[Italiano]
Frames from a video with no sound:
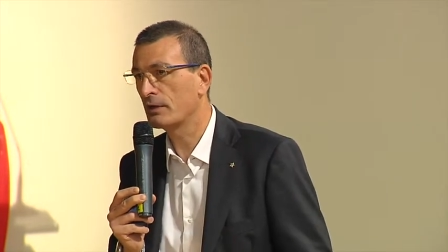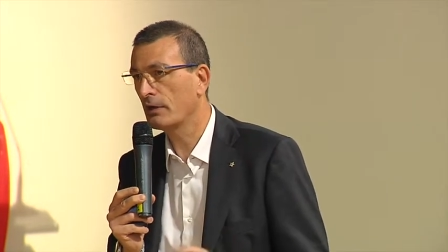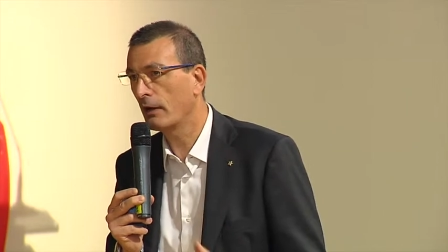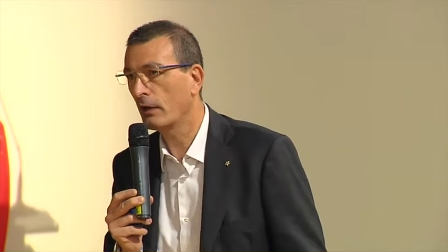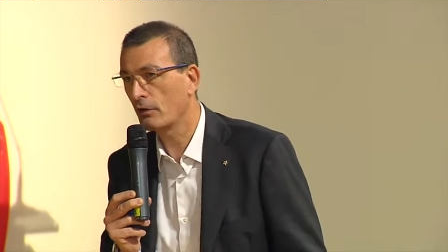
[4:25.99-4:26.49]

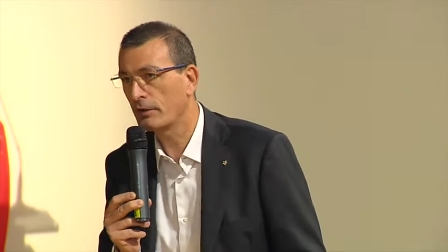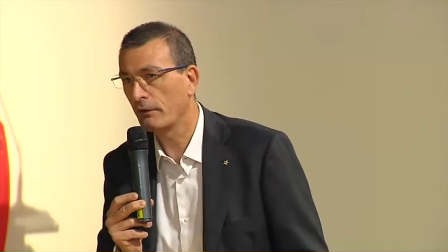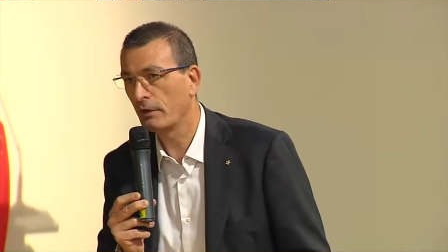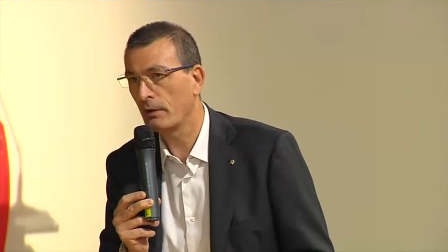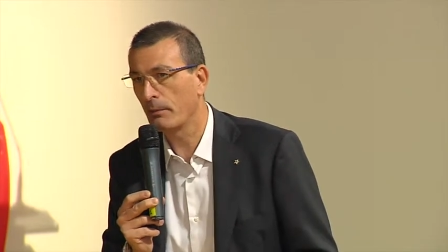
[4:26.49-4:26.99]
sia alla
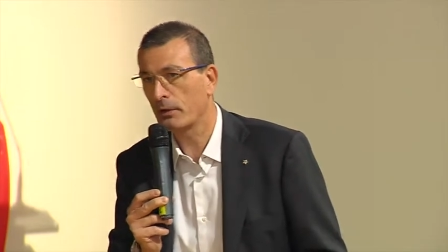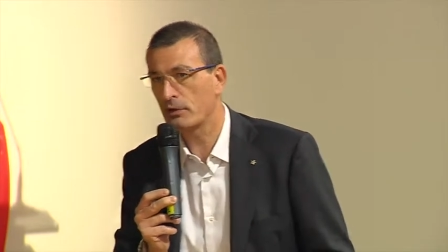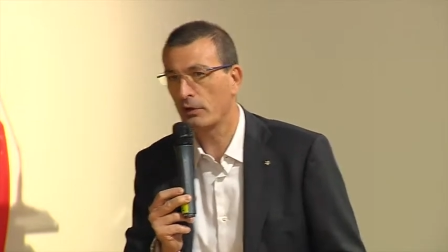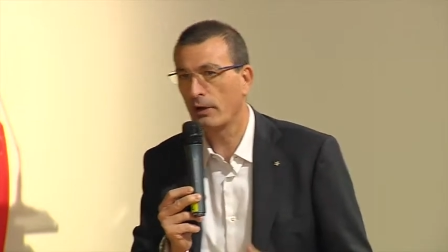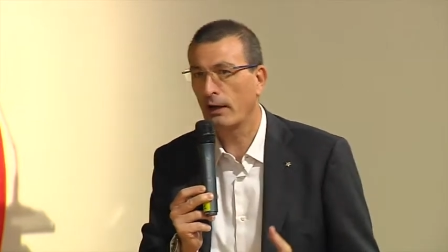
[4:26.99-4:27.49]
nostra vita
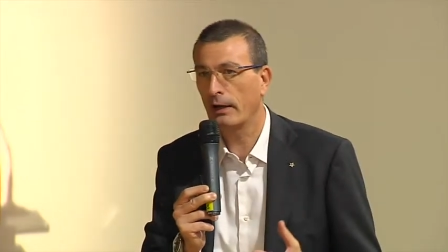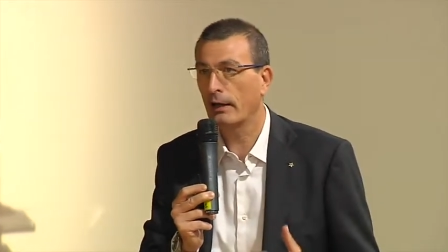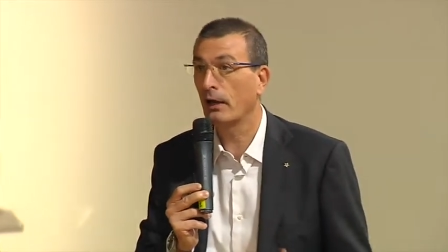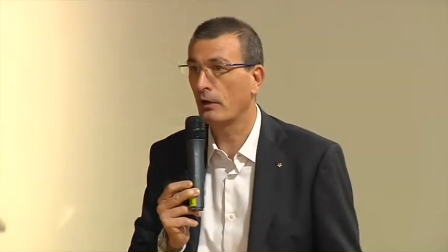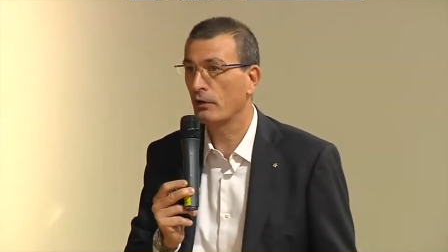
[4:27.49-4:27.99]
personale
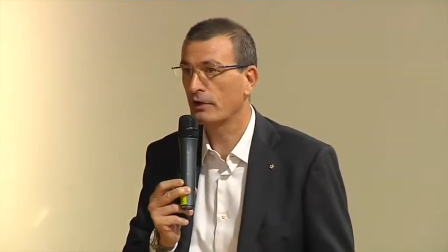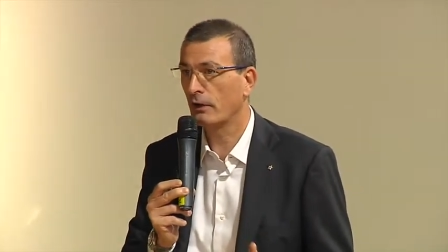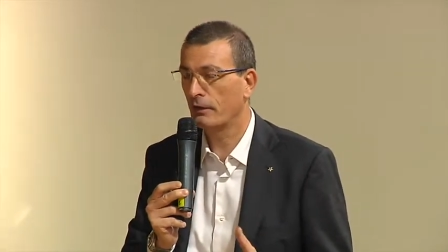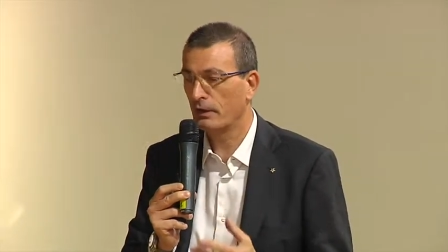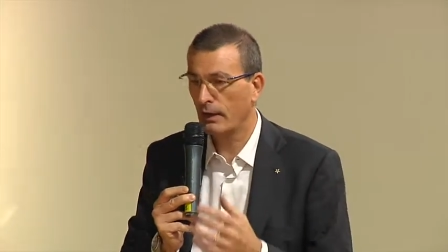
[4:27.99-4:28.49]
che alla
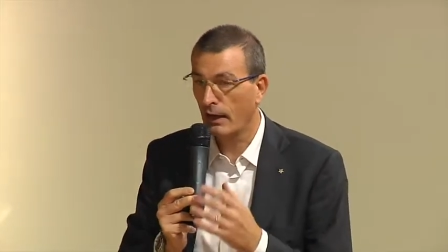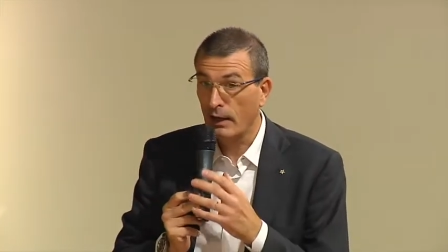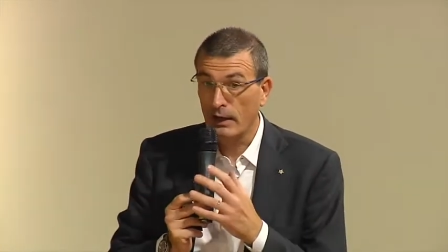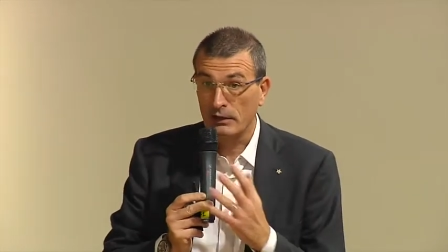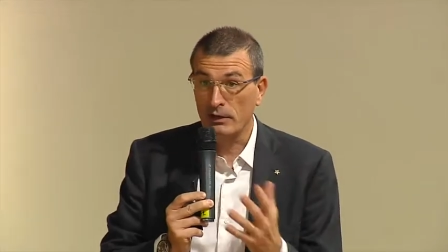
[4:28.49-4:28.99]
nostra vita
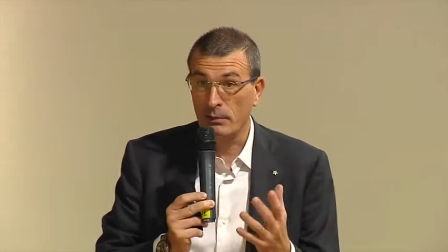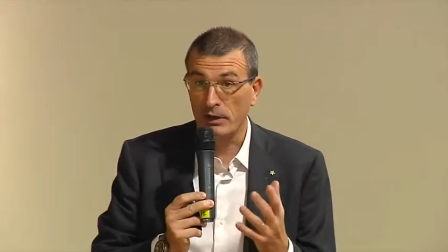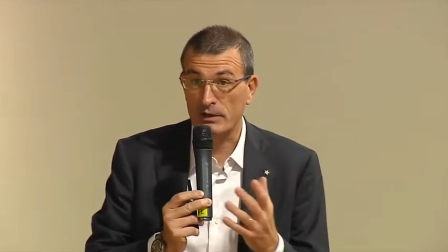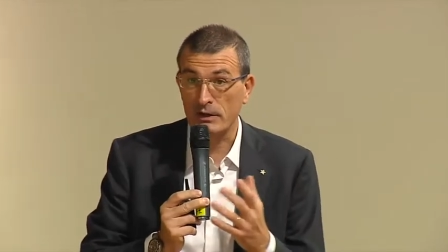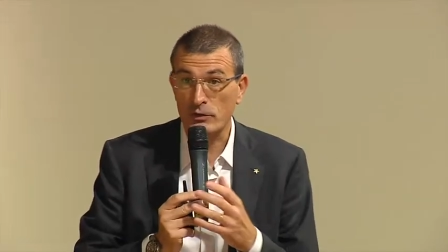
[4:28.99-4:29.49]
di
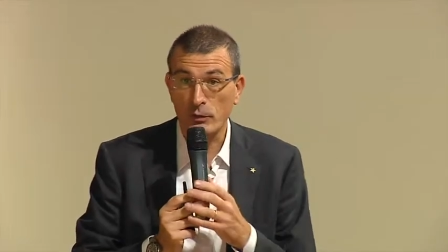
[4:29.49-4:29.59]
business.